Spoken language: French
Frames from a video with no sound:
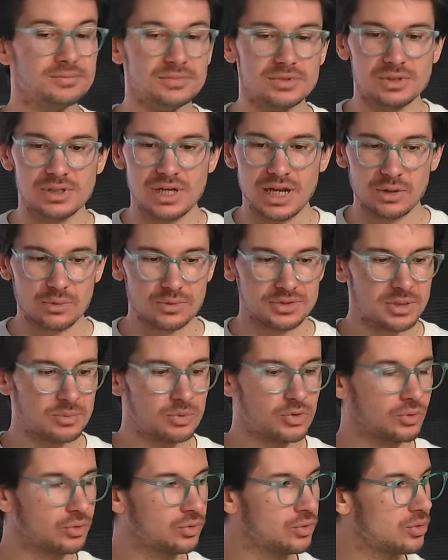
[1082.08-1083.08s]
la
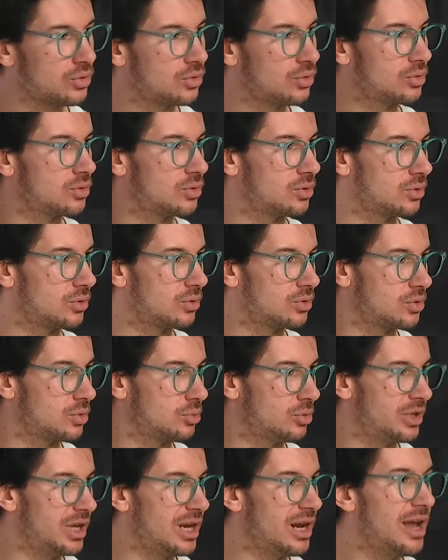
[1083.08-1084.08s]
conception de, ce,
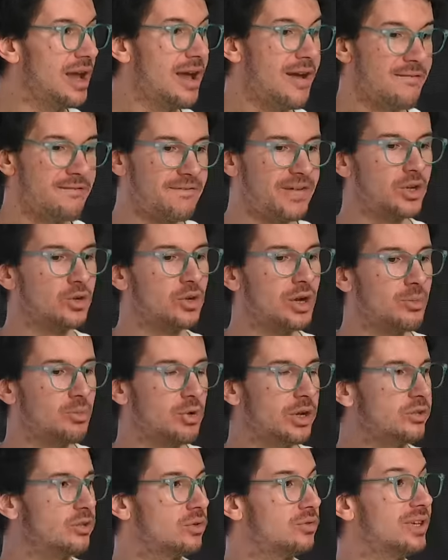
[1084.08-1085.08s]
modèle fait que la
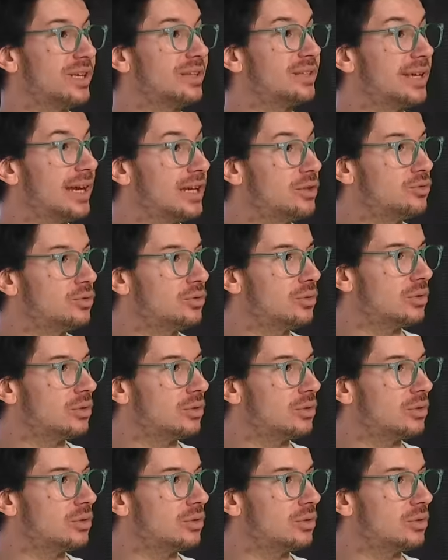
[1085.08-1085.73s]
boîte devient très dure.